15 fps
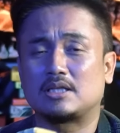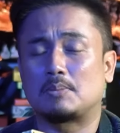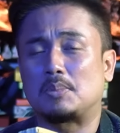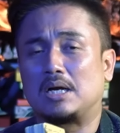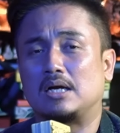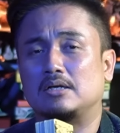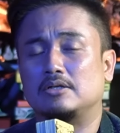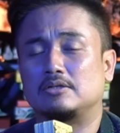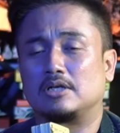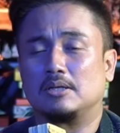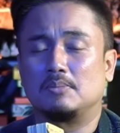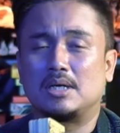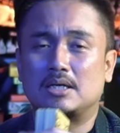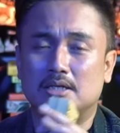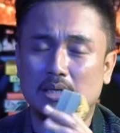tetap akan
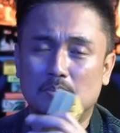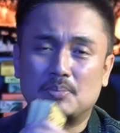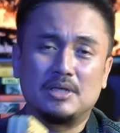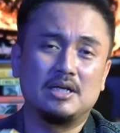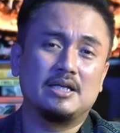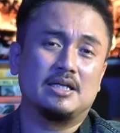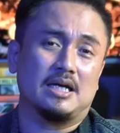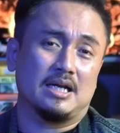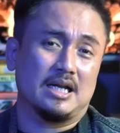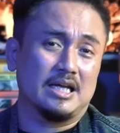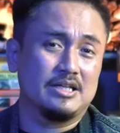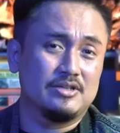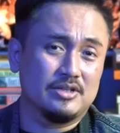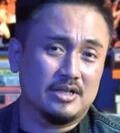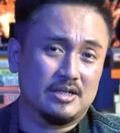diterima, dia pilih yang
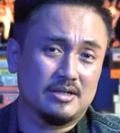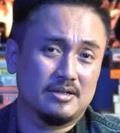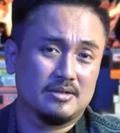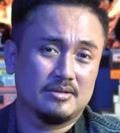lainnya.